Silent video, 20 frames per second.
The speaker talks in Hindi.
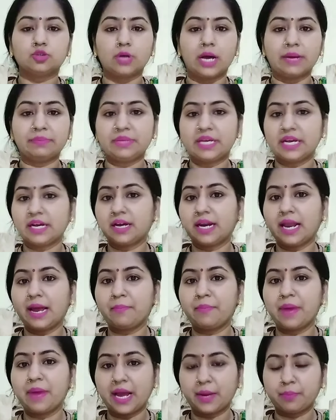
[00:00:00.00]
तो आप देख रहे
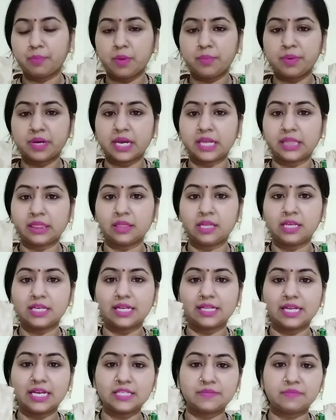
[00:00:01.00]
हैं बैक में भी कितनी
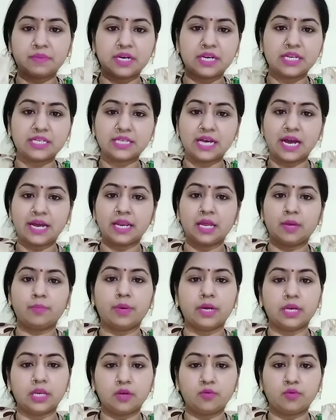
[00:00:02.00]
ज़्यादा इसमें
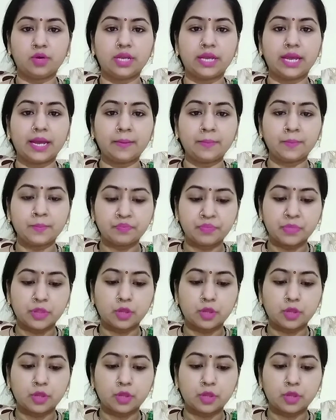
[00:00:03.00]
डिज़ाइनें बनी हुई हैं